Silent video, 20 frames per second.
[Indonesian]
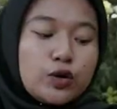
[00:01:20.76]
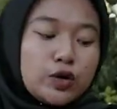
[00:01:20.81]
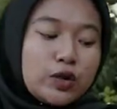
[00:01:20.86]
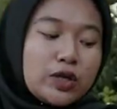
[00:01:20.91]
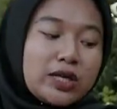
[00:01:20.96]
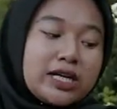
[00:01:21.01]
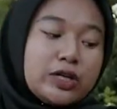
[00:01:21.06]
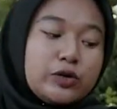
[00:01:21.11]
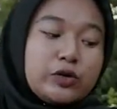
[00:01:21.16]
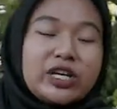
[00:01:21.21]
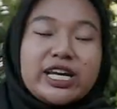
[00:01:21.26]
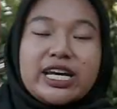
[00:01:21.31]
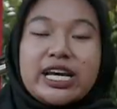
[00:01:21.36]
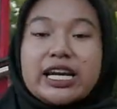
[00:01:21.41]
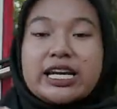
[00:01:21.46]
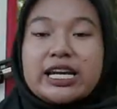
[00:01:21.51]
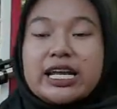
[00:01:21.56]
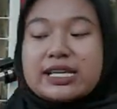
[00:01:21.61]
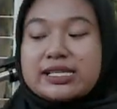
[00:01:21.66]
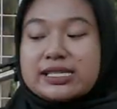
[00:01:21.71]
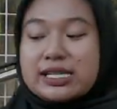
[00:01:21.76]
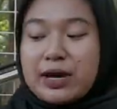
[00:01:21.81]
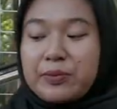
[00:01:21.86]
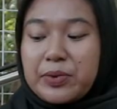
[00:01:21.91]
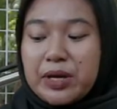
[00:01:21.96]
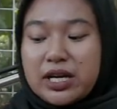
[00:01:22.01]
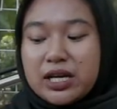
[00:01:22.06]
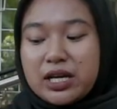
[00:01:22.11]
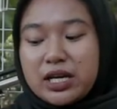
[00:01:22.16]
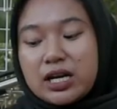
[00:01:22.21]
untuk keunikan dari
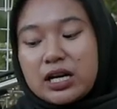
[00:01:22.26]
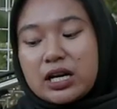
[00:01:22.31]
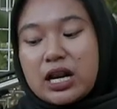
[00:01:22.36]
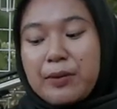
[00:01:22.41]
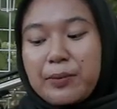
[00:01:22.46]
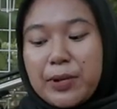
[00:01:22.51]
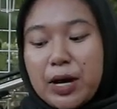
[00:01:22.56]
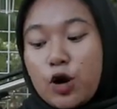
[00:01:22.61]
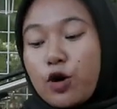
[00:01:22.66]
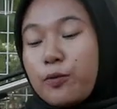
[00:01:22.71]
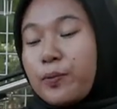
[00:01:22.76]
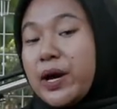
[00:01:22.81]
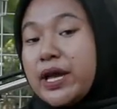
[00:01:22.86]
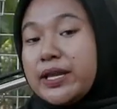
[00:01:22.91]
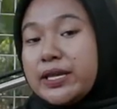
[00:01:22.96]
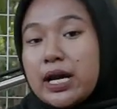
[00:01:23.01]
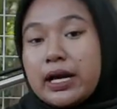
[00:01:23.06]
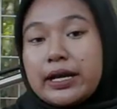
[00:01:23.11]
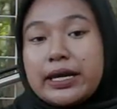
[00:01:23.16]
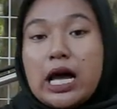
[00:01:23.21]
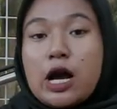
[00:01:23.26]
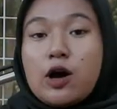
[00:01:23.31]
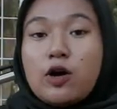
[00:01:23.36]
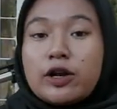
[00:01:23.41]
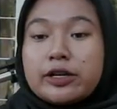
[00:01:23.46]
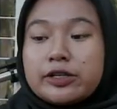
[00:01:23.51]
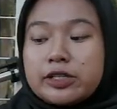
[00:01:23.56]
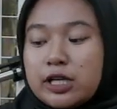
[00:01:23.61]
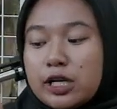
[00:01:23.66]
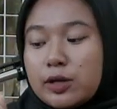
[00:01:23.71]
senapan ini kenapa kok banyak yang
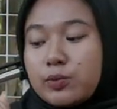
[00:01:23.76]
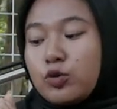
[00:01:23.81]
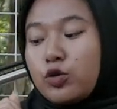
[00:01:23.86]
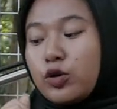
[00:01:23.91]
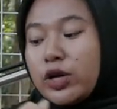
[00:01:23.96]
order?